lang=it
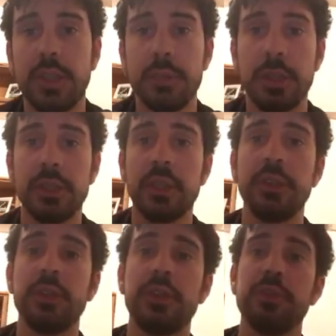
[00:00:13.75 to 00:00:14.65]

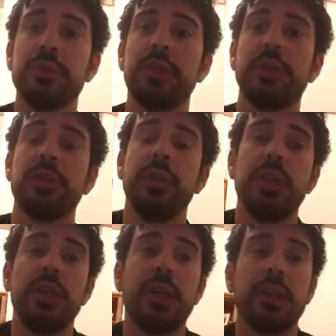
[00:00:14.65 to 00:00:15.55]
ribaltando il risultato
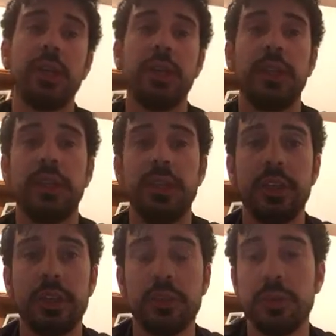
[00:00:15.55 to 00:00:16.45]
dell'andata
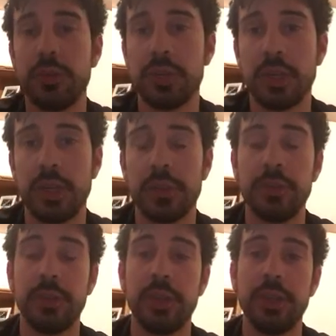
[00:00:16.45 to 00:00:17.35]
e conquistare la
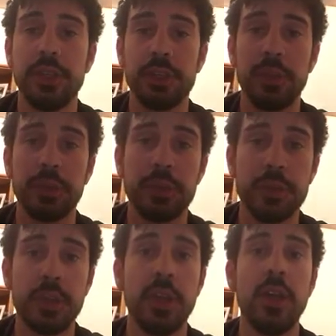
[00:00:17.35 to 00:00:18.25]
finale di
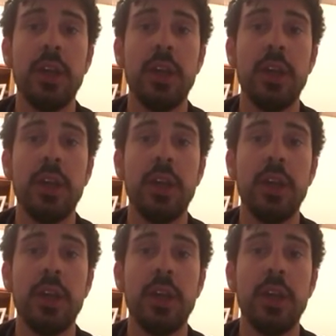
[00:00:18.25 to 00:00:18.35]
Champions.